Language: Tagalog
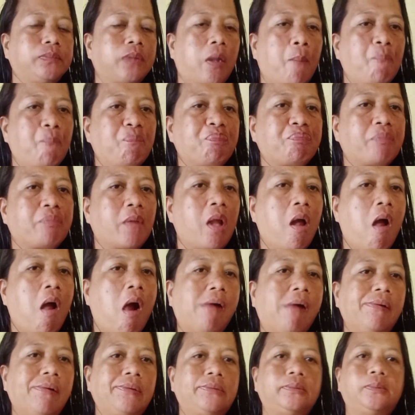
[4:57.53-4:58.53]
alam nyo guys,
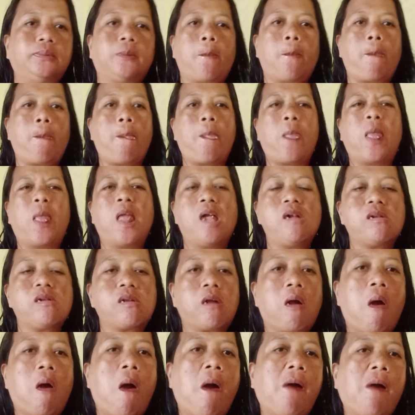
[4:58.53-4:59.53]
unti lang talaga yung
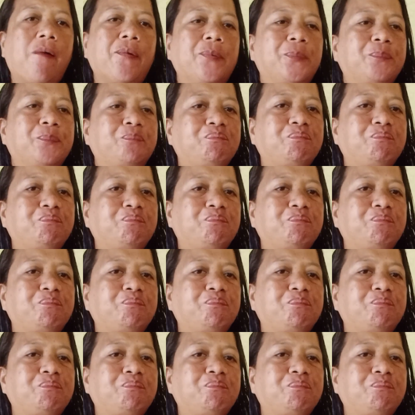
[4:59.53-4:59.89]
kanin ko dyan